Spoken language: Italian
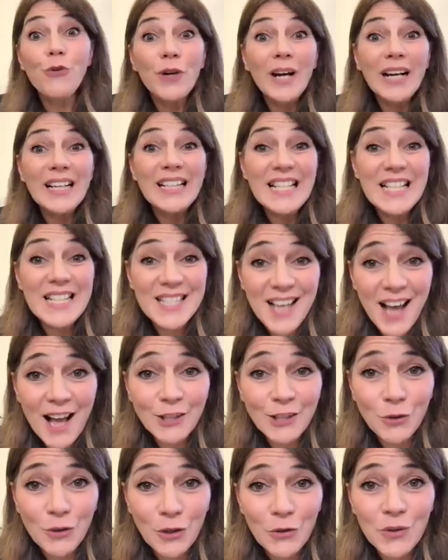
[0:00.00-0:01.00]

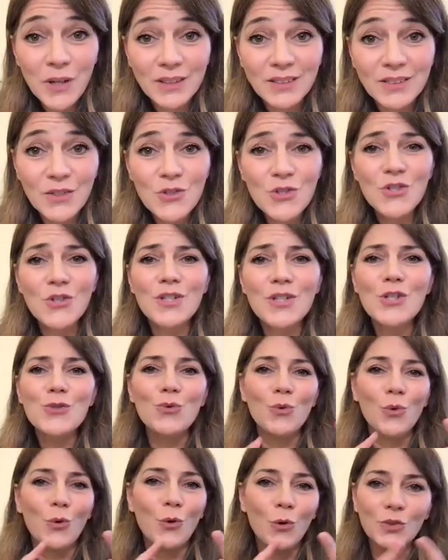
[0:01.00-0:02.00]
focalizzando la loro attenzione
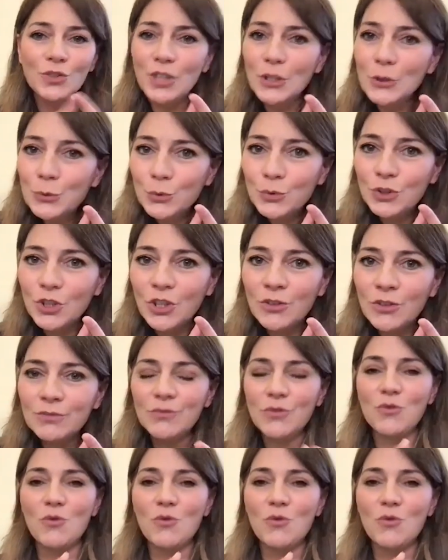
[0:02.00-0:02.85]
sul contenuto,